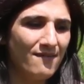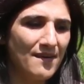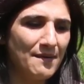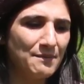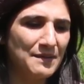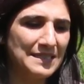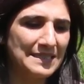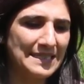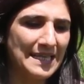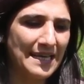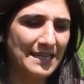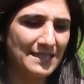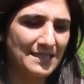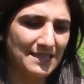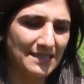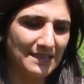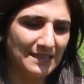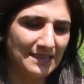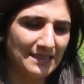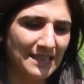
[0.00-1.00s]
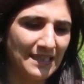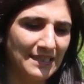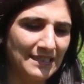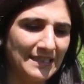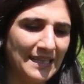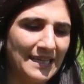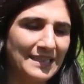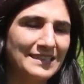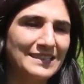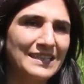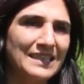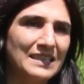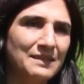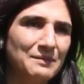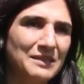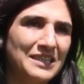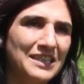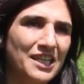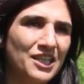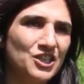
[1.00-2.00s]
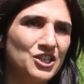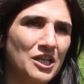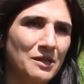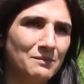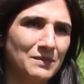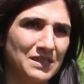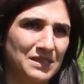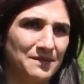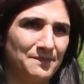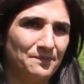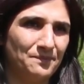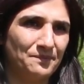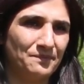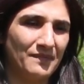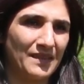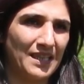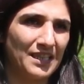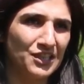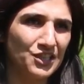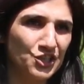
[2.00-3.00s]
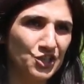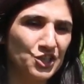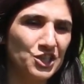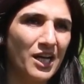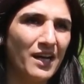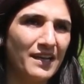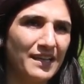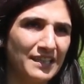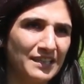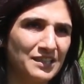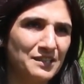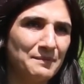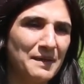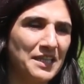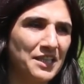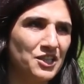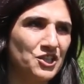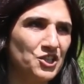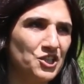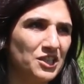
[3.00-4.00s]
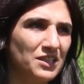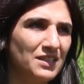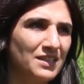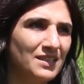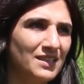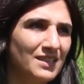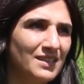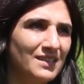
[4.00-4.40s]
Ve bizler yeniden yeni bir yaşamı inşa etmek için